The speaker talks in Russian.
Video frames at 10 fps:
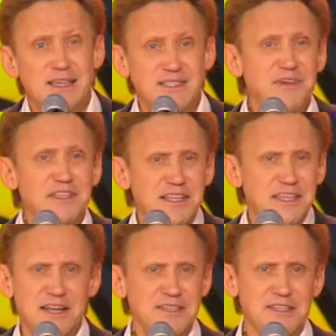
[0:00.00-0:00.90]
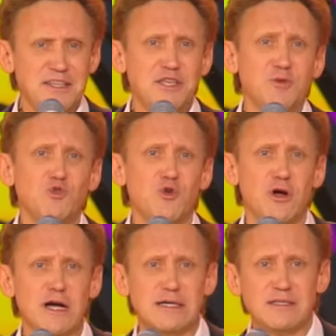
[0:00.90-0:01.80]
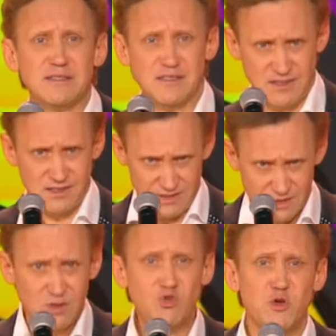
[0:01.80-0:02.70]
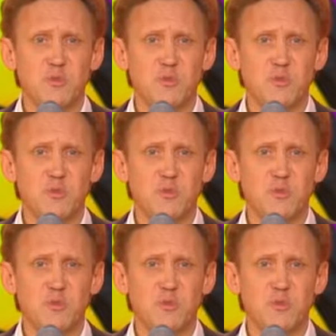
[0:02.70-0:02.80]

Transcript: Свет от керосинки немного, но им